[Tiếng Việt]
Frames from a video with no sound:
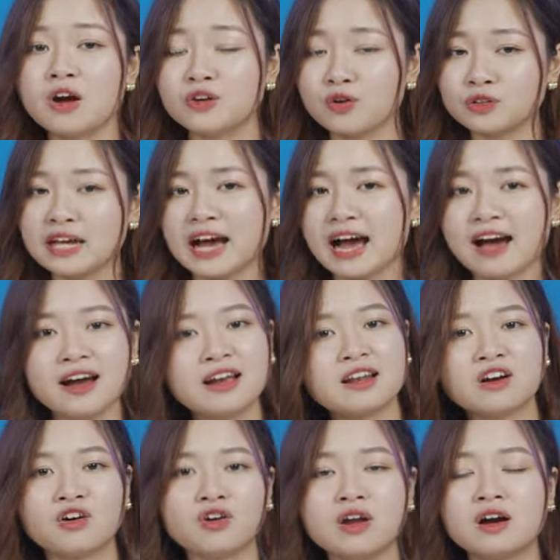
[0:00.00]
Dota 2,
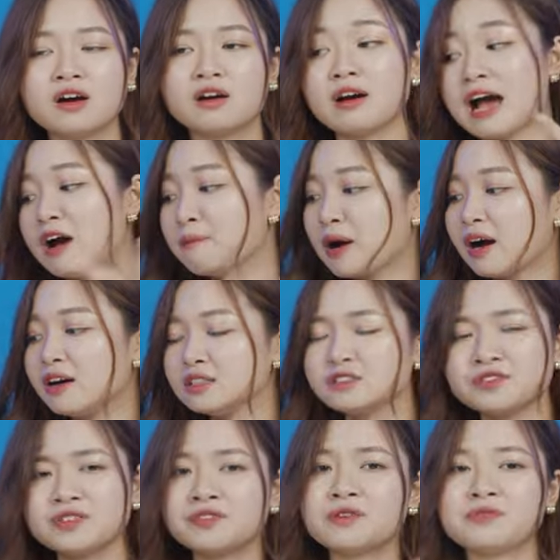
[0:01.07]
LOL, Among
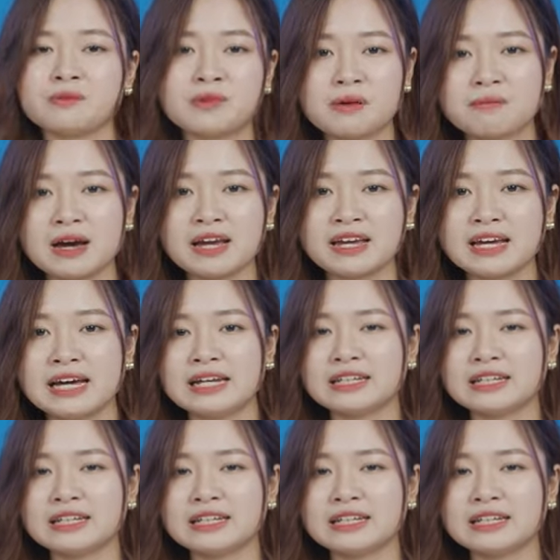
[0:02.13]
Us vân vân và mây mây.